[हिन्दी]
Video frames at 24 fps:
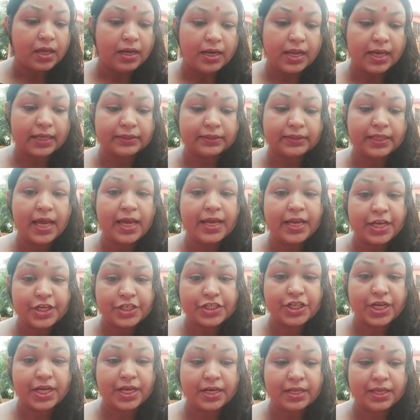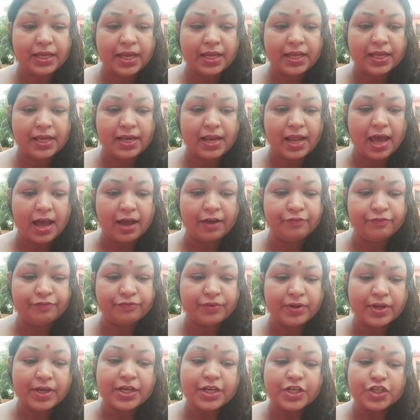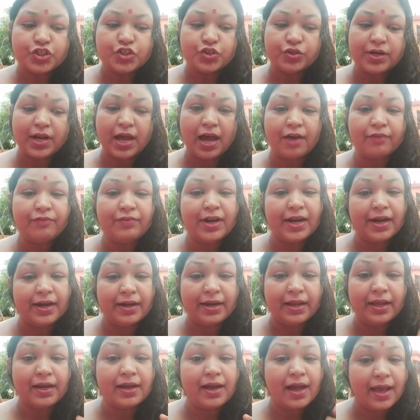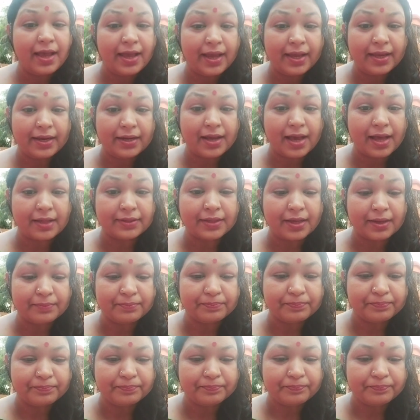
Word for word: लगता है शेर के खिलाफ चुनाव लड़ने का है इरादा